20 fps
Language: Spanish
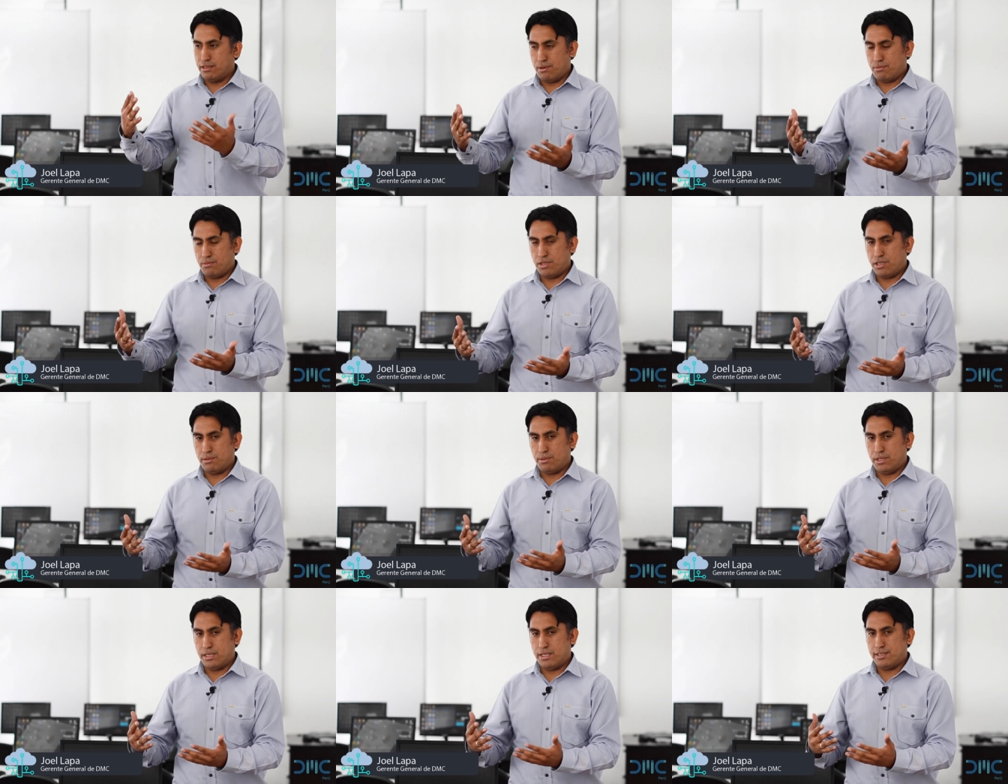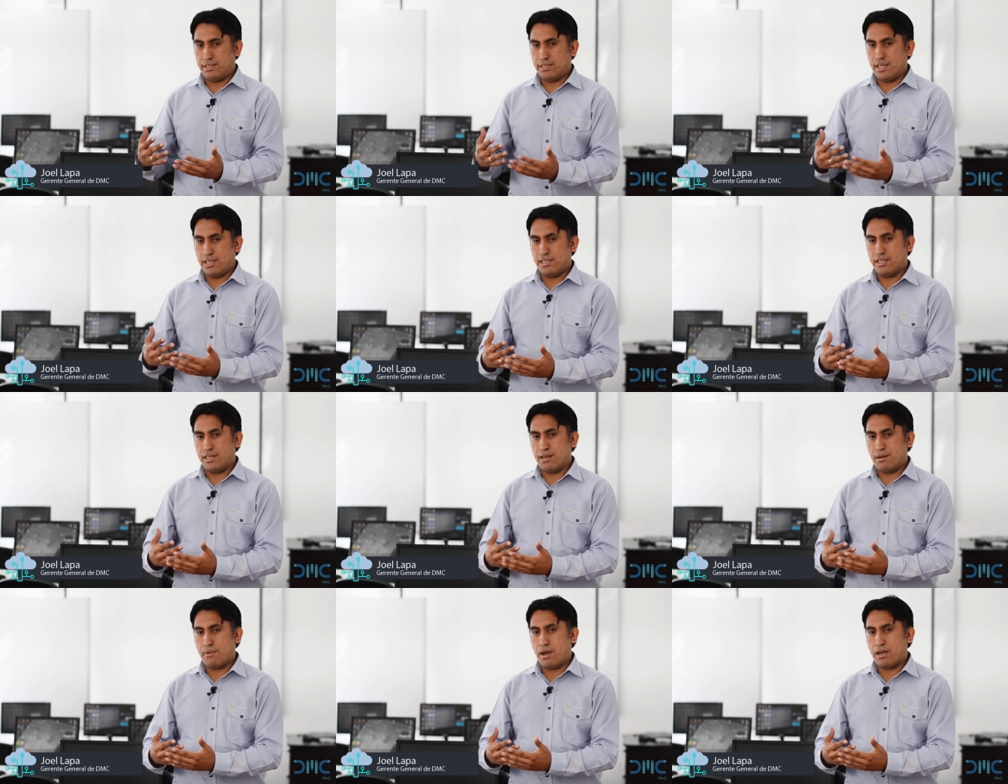digamos, de, de
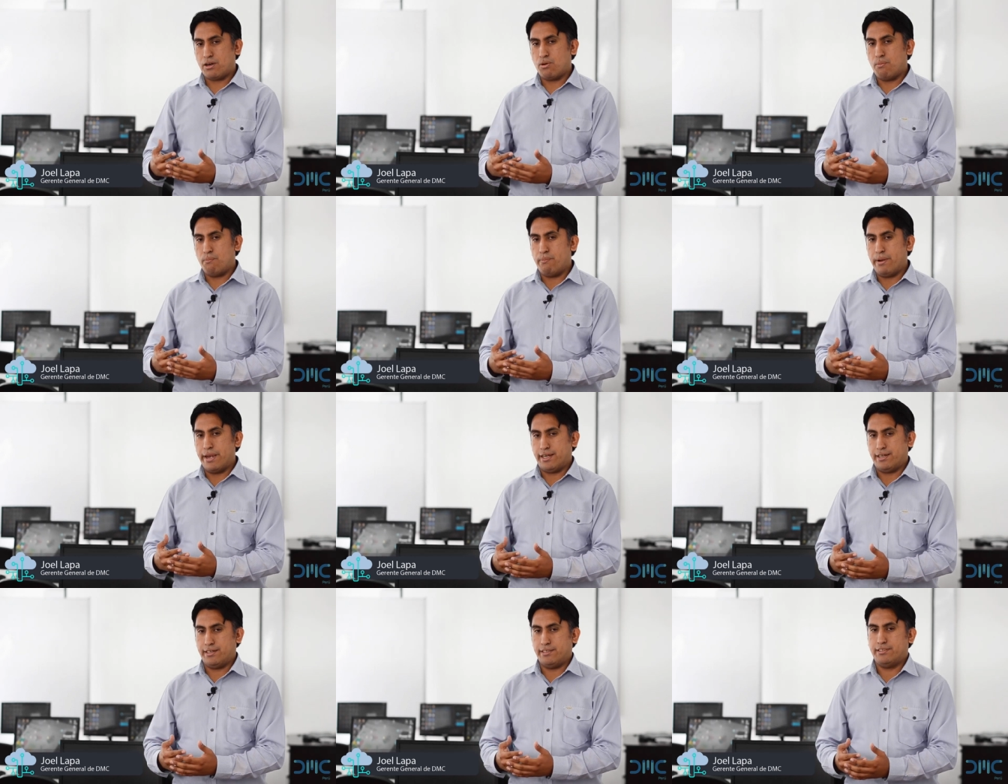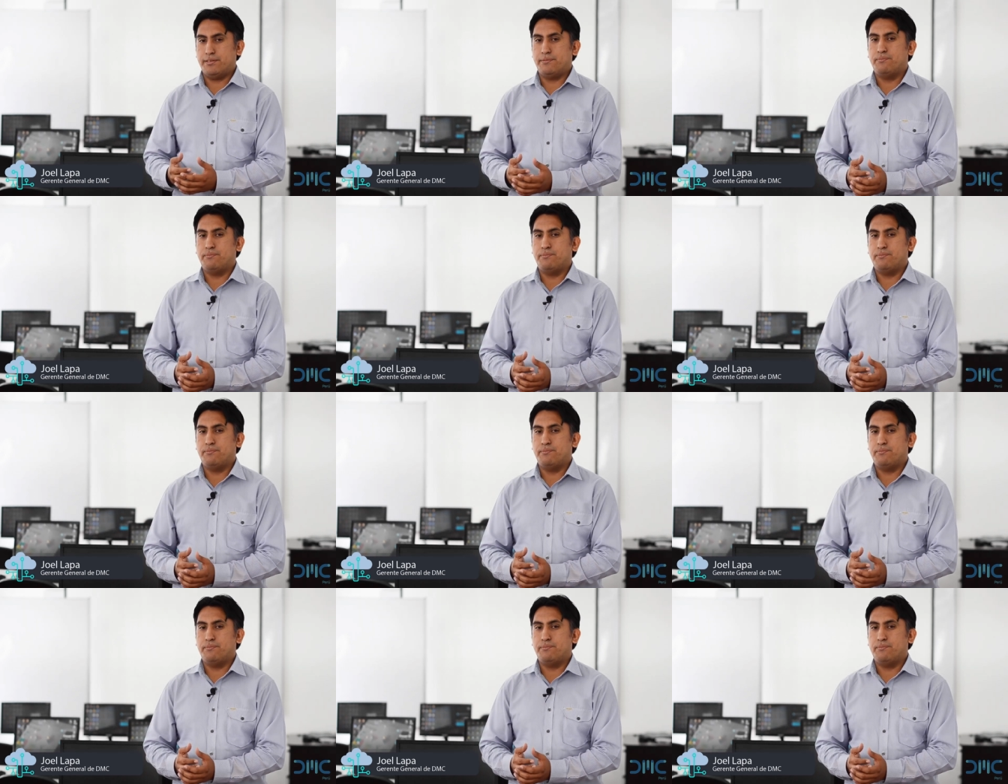estadísticas más complejas.